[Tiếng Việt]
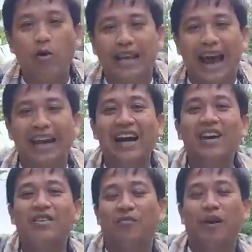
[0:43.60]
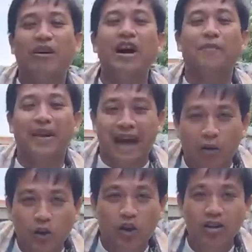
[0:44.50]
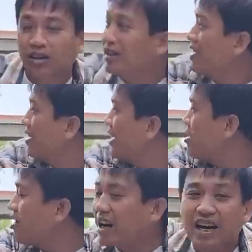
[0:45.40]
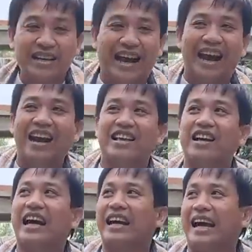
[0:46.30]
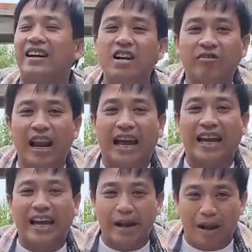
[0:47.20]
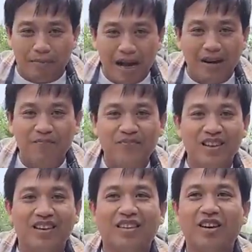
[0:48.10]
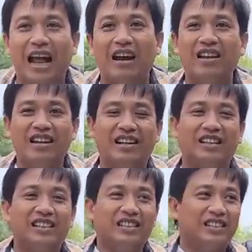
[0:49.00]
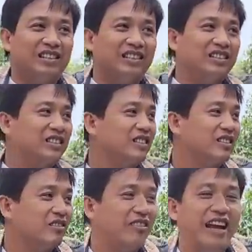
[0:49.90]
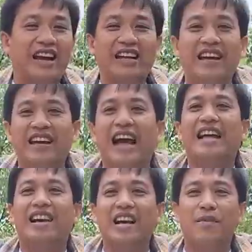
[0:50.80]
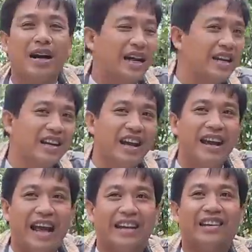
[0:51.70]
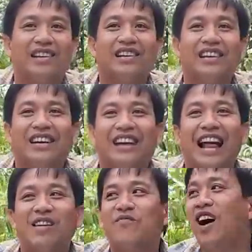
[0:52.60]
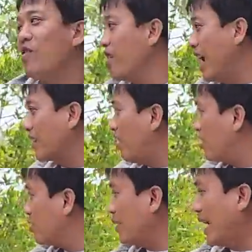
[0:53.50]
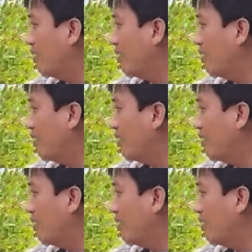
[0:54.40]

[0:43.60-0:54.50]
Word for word: lâu chạy đó là mình phải hợp cái đầu xuống lý do rất đơn giản là những cây cây nước với lại cái cây mắm á nó lại ve, ra những cái bờ kênh như thế này làm nó không có an toàn chút